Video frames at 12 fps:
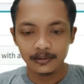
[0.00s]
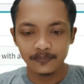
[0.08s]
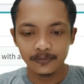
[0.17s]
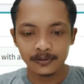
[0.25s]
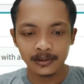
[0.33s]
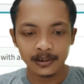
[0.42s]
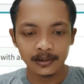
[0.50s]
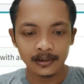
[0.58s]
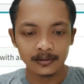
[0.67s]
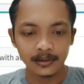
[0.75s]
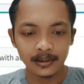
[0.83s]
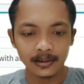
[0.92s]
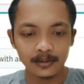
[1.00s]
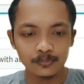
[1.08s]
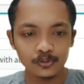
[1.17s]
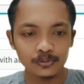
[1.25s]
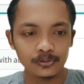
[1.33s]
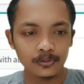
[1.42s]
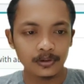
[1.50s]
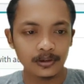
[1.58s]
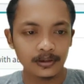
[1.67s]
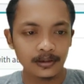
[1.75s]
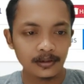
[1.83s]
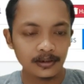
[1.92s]
defaultnya akan akan muncul
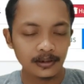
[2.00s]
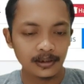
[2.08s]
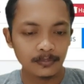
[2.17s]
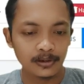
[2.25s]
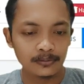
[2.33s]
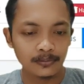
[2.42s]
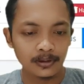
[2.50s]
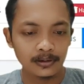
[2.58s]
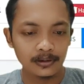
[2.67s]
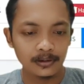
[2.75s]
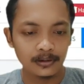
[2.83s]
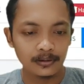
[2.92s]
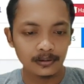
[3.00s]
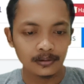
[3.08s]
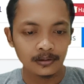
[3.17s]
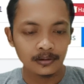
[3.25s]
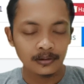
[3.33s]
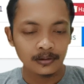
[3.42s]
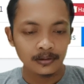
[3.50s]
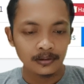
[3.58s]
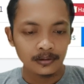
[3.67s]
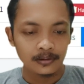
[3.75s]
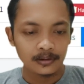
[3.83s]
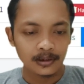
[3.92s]
jadi kita masukkan di
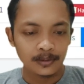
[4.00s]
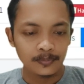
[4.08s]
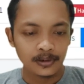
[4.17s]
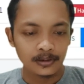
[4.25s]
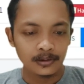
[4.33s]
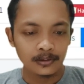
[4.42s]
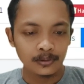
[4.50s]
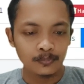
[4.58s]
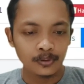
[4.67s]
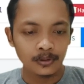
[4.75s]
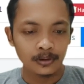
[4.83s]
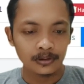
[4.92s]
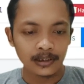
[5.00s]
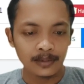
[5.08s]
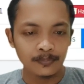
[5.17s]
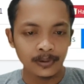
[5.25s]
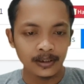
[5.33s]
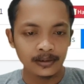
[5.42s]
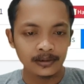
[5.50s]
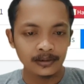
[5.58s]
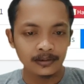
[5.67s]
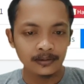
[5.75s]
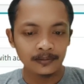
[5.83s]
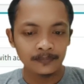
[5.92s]
scriptnya di tombol tambah ini
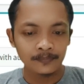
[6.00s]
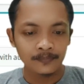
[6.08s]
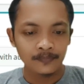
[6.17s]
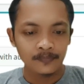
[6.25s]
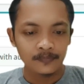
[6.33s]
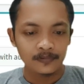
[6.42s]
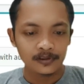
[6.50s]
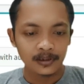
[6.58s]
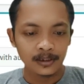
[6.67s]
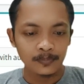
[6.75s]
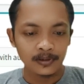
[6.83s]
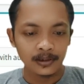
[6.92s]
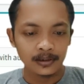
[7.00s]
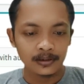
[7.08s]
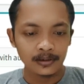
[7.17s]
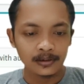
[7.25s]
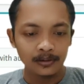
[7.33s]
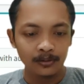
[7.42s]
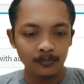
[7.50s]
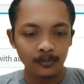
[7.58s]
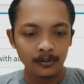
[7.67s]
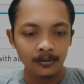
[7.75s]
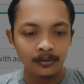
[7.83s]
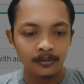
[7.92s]
script yang ada di
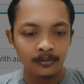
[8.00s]
tombol